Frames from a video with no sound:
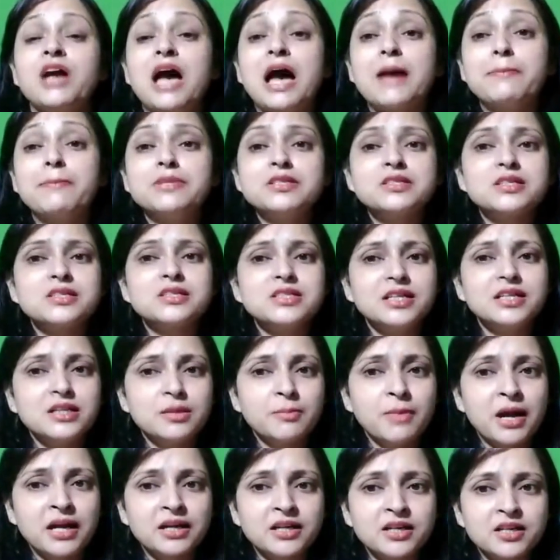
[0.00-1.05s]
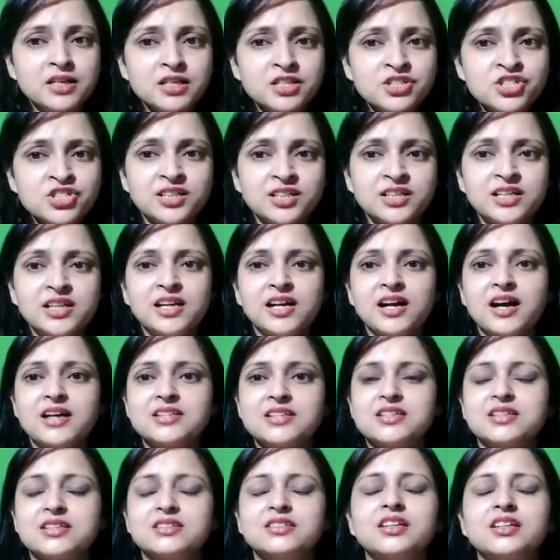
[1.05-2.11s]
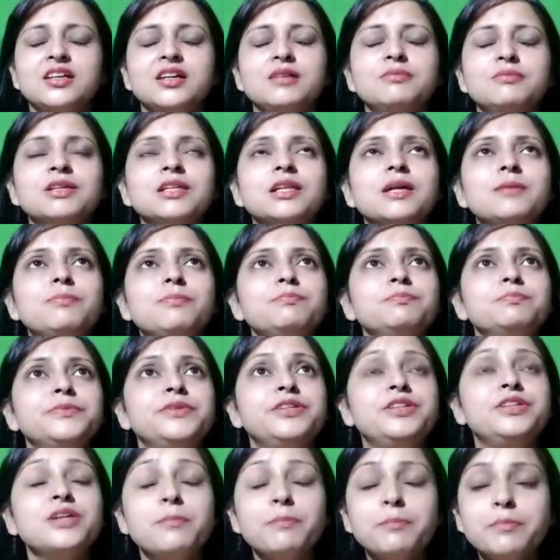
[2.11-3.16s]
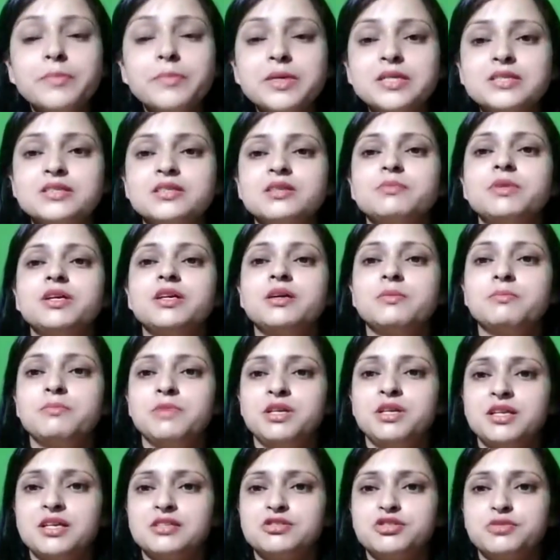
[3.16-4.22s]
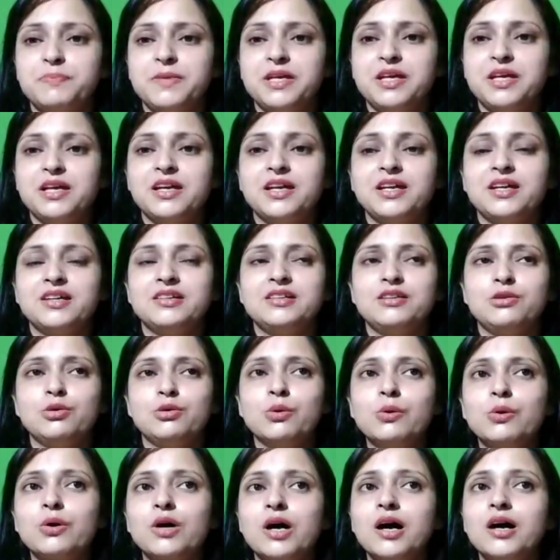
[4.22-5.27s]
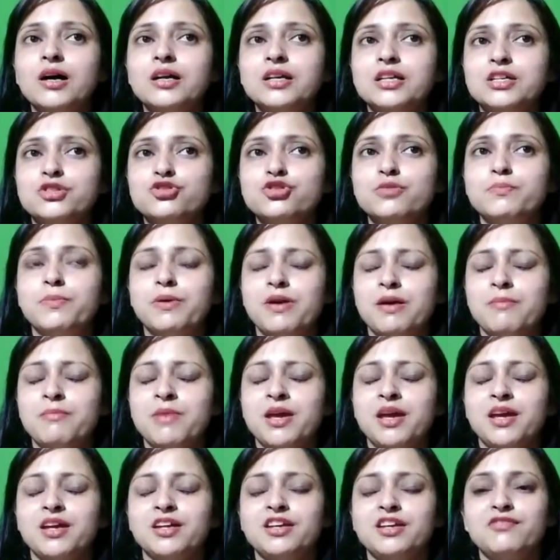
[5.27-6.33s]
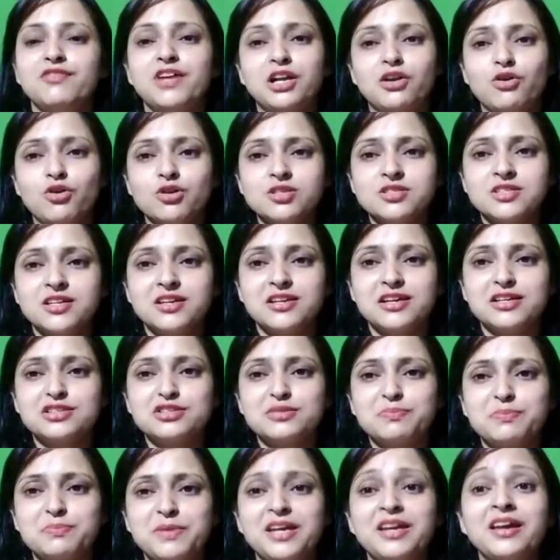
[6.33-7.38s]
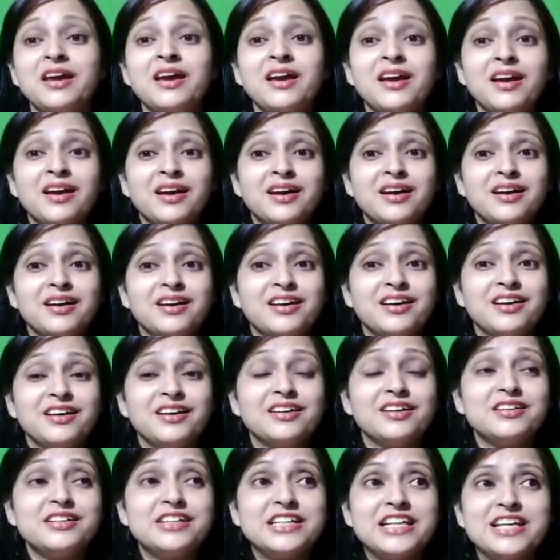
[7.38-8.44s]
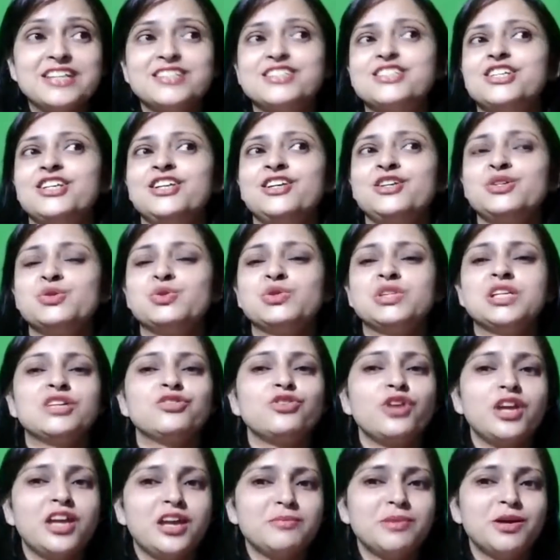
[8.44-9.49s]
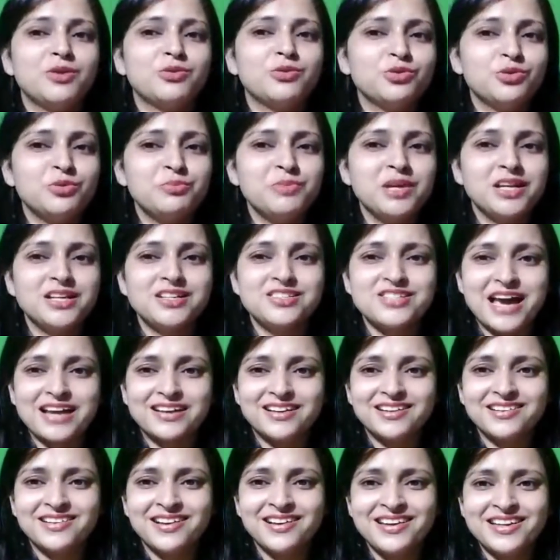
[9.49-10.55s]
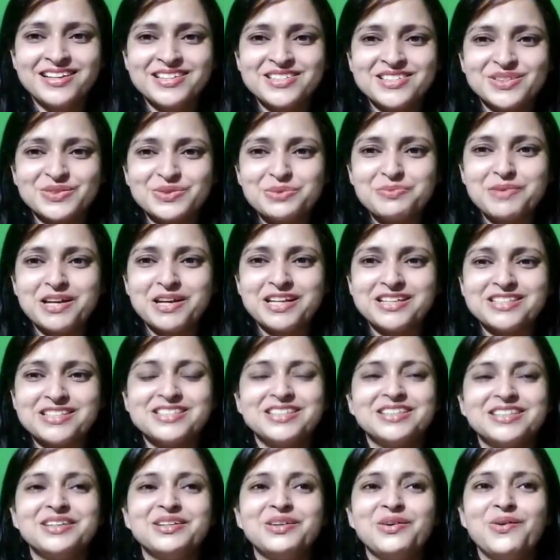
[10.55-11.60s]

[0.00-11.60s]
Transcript: आप इसके साथ टमाटर की चटनी लगा सकते हैं मतलब यम्मी से भी यम्मी रेसिपी है लोगों का ये जो भ्रम है कि वेट लॉस की रेसिपी टेस्टी नहीं होती है तो एक बार उनको मेरे चैनल का लिंक जरूर भेजिए